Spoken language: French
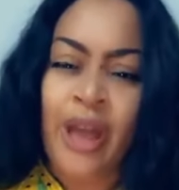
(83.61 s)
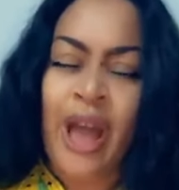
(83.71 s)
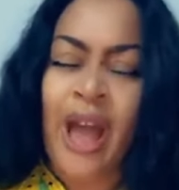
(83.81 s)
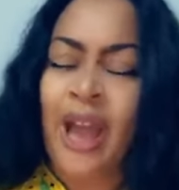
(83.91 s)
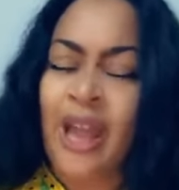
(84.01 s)

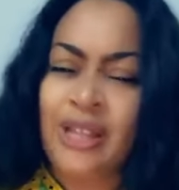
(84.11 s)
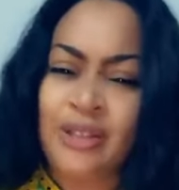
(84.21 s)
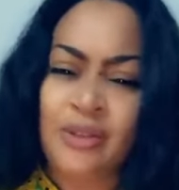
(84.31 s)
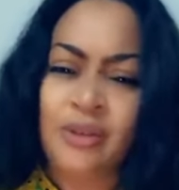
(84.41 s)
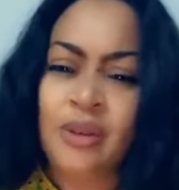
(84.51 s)

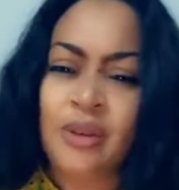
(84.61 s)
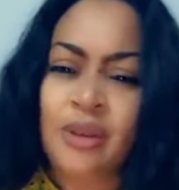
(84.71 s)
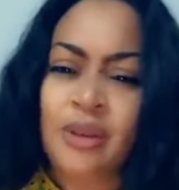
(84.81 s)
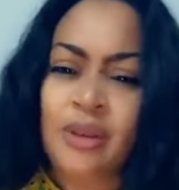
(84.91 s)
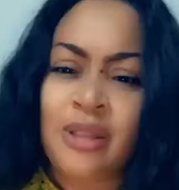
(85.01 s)
Arrête
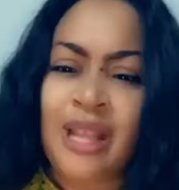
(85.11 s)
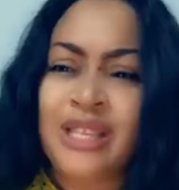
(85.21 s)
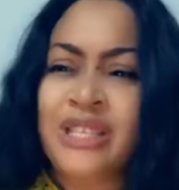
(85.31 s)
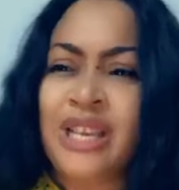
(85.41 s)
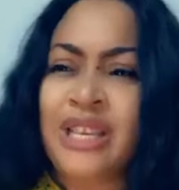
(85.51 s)
d'aller
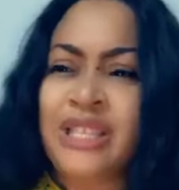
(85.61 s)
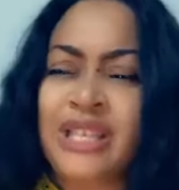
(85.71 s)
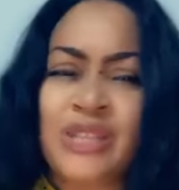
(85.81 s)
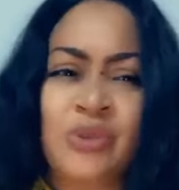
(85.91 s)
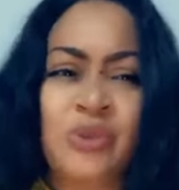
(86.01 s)
chercher des
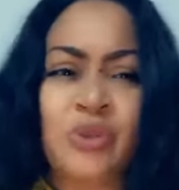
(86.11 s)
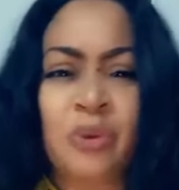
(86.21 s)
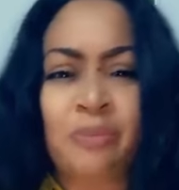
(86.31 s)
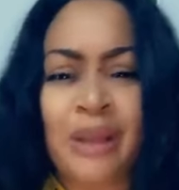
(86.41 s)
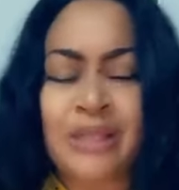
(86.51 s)
solutions
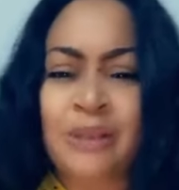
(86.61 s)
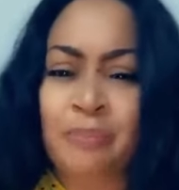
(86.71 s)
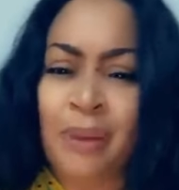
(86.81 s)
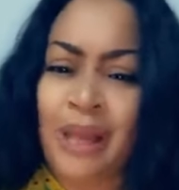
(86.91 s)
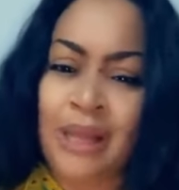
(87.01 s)
par-ci,
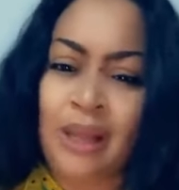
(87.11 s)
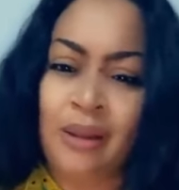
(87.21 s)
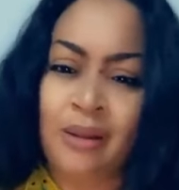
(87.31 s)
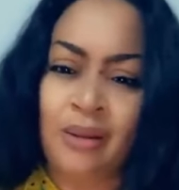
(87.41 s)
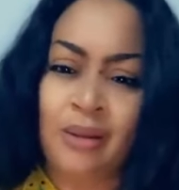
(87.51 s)
par-là.
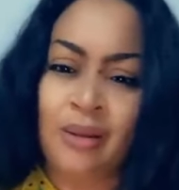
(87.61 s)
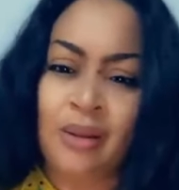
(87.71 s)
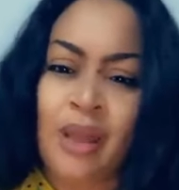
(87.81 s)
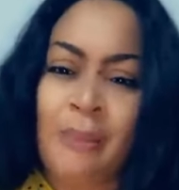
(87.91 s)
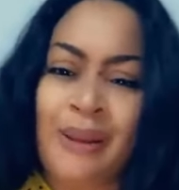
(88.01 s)

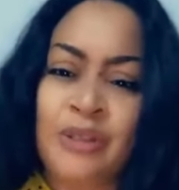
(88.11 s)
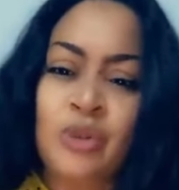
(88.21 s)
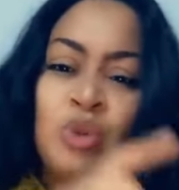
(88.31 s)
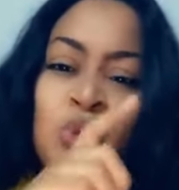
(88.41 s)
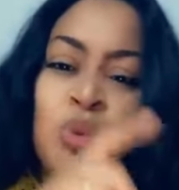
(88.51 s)
Parce que
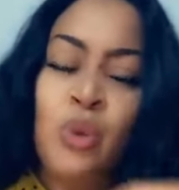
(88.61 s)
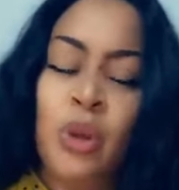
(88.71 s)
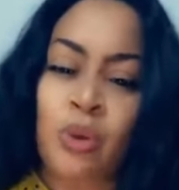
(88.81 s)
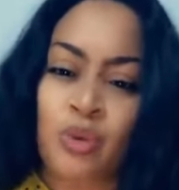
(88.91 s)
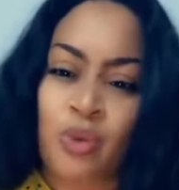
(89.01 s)
tout est
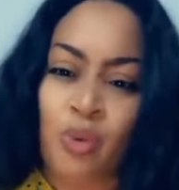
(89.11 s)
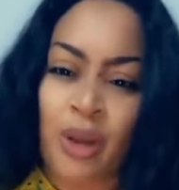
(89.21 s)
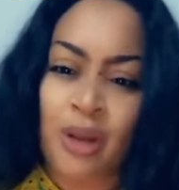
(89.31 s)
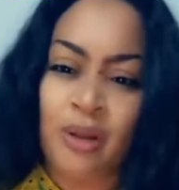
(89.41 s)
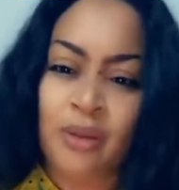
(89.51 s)
en toi.
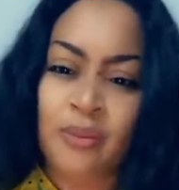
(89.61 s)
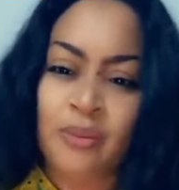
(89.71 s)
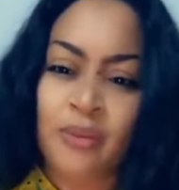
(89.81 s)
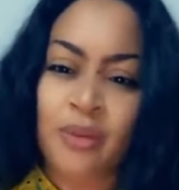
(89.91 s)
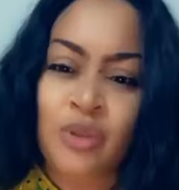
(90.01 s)

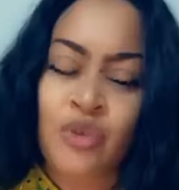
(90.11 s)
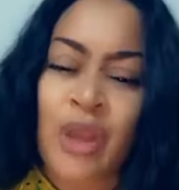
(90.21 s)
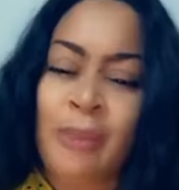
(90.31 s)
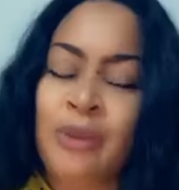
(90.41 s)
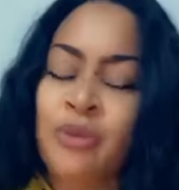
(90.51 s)
Dieu
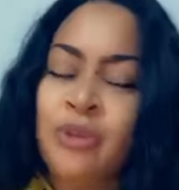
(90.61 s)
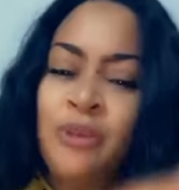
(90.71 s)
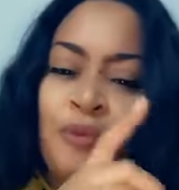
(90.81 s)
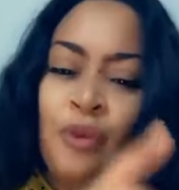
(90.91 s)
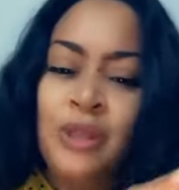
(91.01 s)
a mis toute
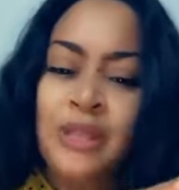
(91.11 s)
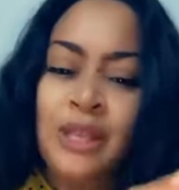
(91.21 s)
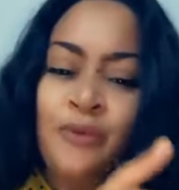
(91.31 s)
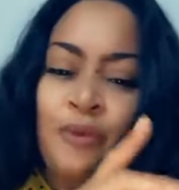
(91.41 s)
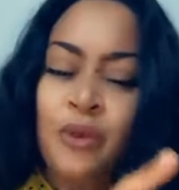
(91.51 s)
cette
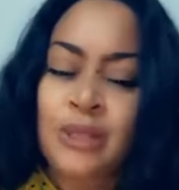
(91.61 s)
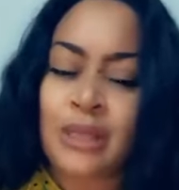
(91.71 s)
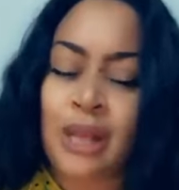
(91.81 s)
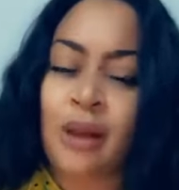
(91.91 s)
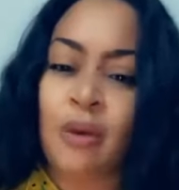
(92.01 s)

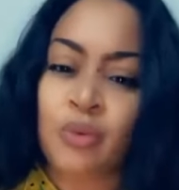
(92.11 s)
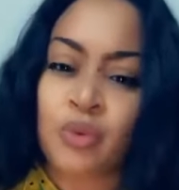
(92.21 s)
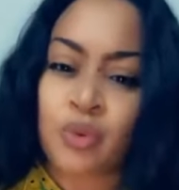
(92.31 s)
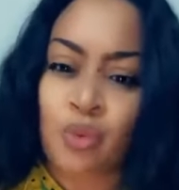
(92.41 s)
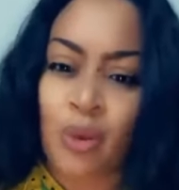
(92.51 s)
force-là en
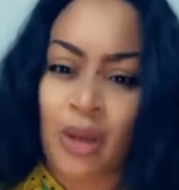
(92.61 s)
toi.